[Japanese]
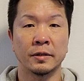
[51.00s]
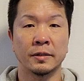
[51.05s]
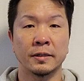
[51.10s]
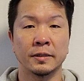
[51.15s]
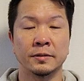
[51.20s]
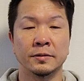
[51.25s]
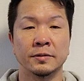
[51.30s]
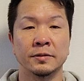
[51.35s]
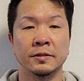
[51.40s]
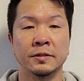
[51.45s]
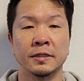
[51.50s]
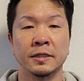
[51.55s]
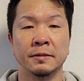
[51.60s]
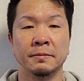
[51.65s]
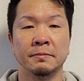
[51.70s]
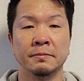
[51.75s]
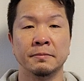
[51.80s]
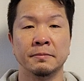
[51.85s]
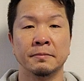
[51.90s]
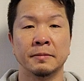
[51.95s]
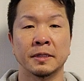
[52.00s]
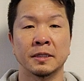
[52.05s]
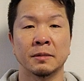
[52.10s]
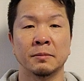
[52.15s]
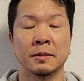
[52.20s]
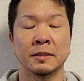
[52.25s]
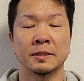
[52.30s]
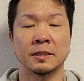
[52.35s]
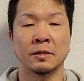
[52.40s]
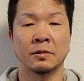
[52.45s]
きてすぐに
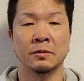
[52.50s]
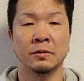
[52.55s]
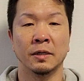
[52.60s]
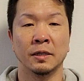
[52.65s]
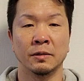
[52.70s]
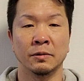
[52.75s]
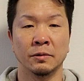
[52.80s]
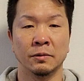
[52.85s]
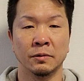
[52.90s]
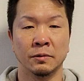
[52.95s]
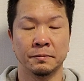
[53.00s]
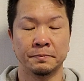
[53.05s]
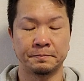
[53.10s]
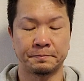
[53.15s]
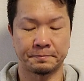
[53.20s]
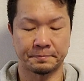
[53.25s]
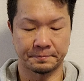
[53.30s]
バタバタとあの、